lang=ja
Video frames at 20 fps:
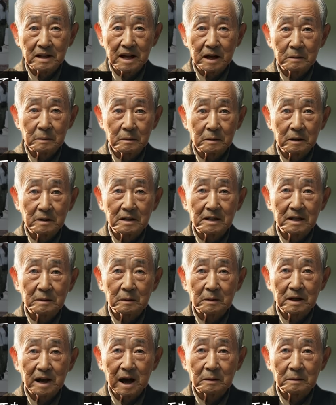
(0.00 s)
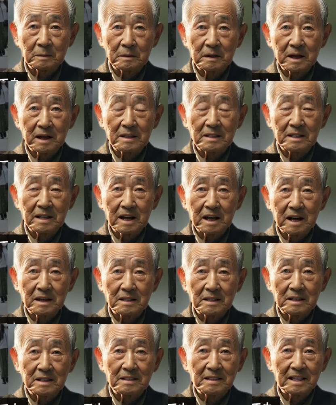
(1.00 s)
一般市民がみんな税
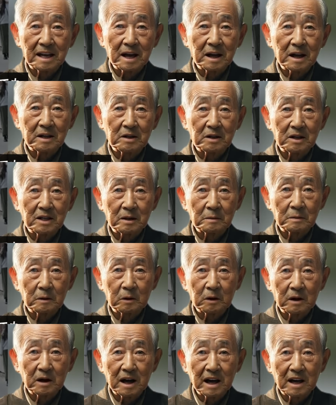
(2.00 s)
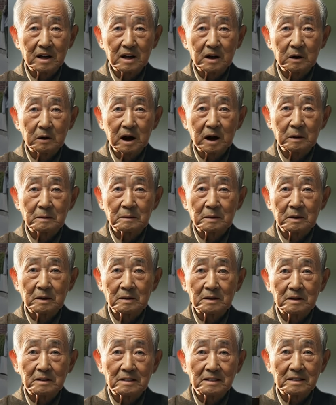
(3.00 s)
金で生活しても宮内庁幹部、
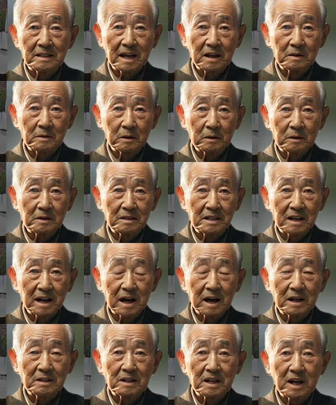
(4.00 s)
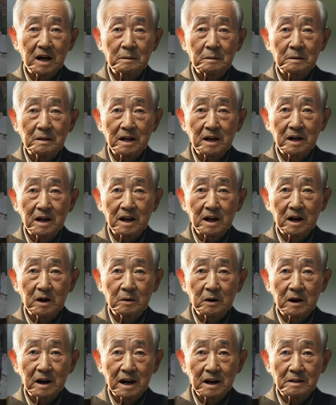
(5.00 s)
政府は生活費見てくれる
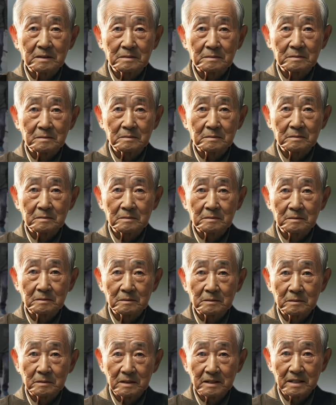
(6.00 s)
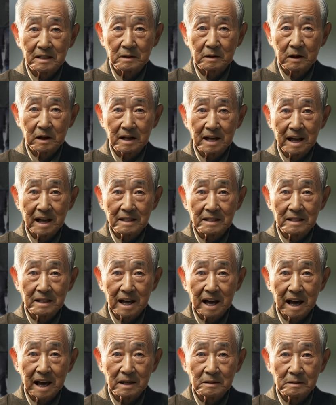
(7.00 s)
わけ。世話になっ
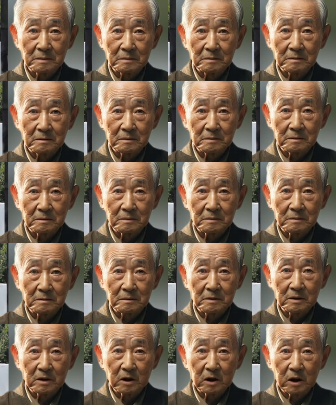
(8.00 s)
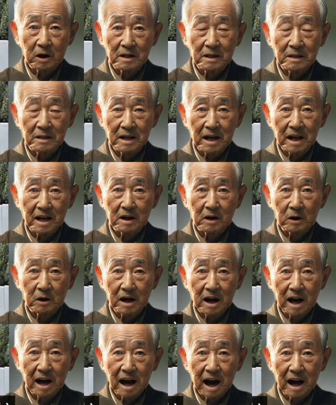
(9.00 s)
てない。と言ってたけど
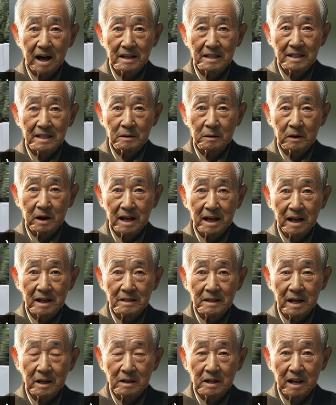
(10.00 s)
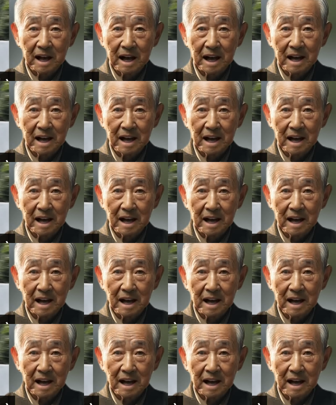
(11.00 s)
やはり世話になってるじゃ